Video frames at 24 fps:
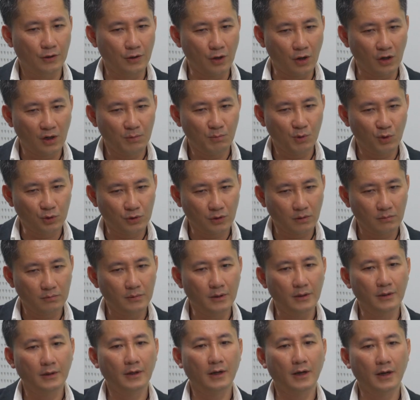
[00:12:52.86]
đó là một trong
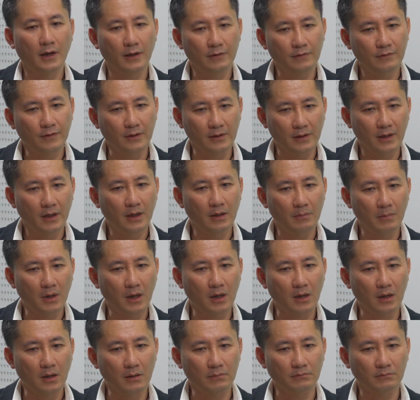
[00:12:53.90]
những cái vấn đề
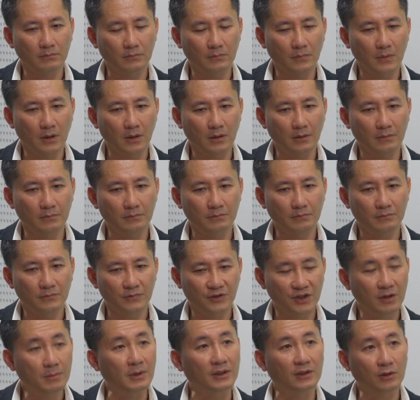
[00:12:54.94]
mà, mà
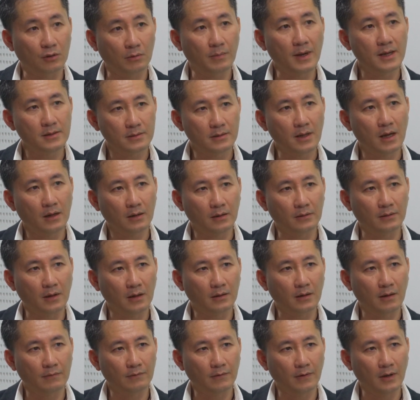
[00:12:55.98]
riêng bản thân OPEC đang
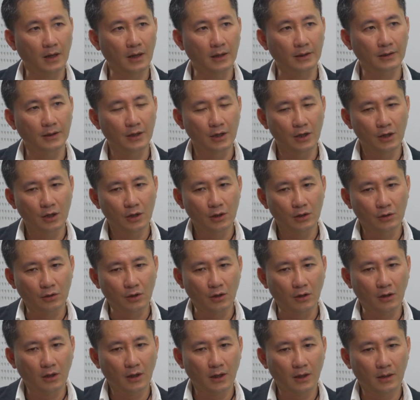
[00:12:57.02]
đang gặp phải
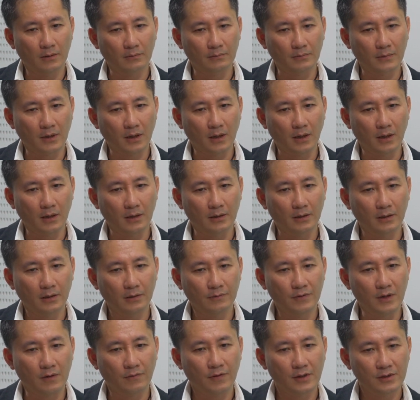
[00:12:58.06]
đó là cái
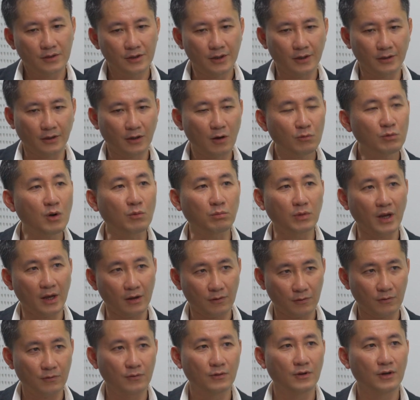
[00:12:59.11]
việc phát triển không đồng
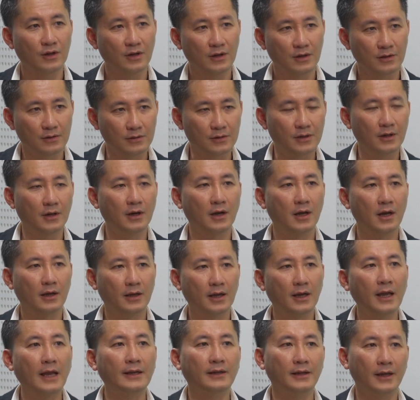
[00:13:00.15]
đều giữa các cái
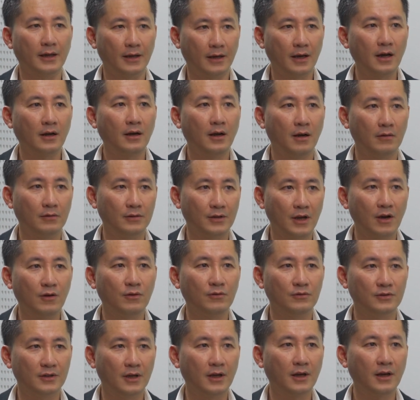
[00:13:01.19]
ngành nghề khác
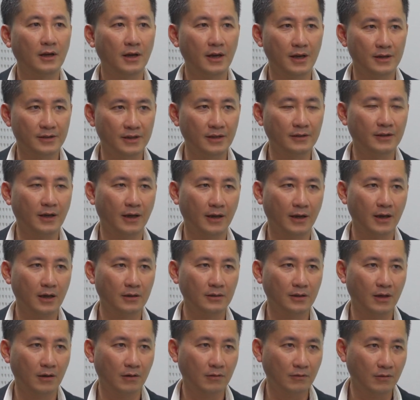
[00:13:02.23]
nhau giữa các hệ sinh thái khác
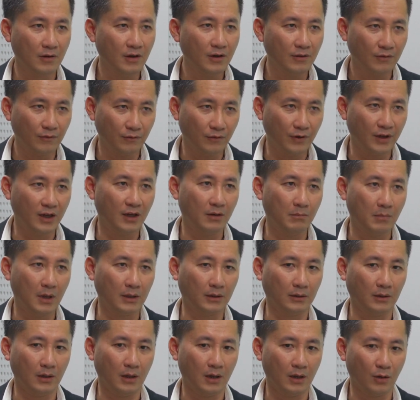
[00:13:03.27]
nhau về
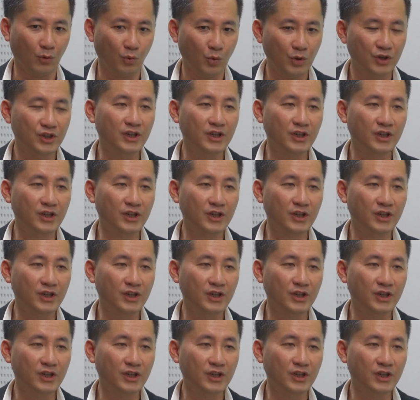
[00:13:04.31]
mặt là quy